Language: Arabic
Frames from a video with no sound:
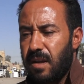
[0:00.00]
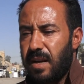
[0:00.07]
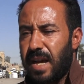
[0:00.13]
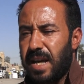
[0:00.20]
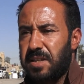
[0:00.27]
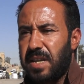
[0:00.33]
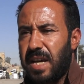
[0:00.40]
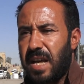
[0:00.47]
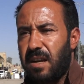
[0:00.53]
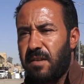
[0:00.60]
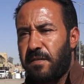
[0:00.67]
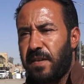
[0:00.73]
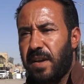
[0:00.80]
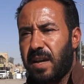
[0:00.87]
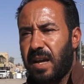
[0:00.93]
لا
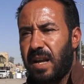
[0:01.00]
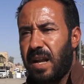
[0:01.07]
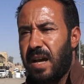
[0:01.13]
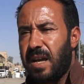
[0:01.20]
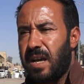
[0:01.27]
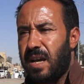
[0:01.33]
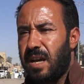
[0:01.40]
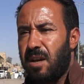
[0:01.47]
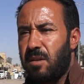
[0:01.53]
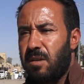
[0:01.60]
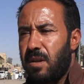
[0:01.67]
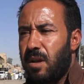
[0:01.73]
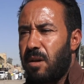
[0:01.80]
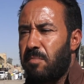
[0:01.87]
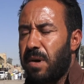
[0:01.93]
زال في خلايا
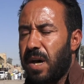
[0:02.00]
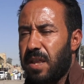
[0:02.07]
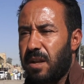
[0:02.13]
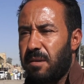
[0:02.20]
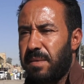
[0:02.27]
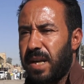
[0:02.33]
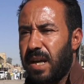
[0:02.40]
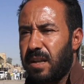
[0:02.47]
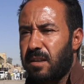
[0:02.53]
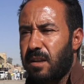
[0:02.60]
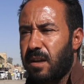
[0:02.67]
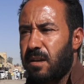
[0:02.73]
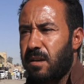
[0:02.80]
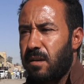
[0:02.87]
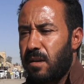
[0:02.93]
ببعض
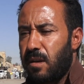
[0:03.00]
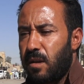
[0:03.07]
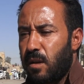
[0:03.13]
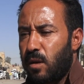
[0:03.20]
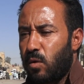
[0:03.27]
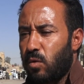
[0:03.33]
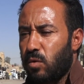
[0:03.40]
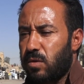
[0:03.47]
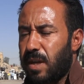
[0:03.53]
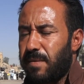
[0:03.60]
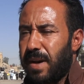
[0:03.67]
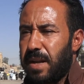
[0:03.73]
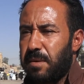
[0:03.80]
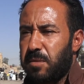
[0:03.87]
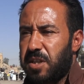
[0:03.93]
المناطق
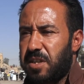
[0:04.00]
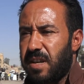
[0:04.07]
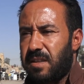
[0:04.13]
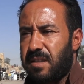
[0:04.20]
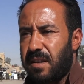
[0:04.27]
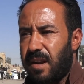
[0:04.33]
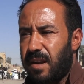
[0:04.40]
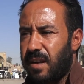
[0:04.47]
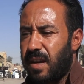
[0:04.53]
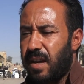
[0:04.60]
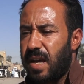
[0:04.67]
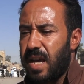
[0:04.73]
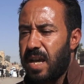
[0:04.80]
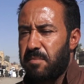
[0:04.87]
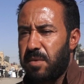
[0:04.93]
وطبعا متسترة
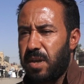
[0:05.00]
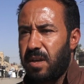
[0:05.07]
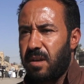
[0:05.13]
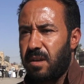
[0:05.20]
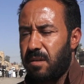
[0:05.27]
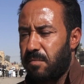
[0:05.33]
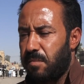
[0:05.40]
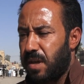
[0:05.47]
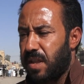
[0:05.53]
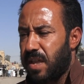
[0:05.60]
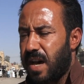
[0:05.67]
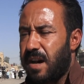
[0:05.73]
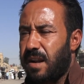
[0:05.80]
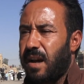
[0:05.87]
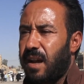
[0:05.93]
الخلايا مي مي
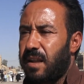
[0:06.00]
ظاهرة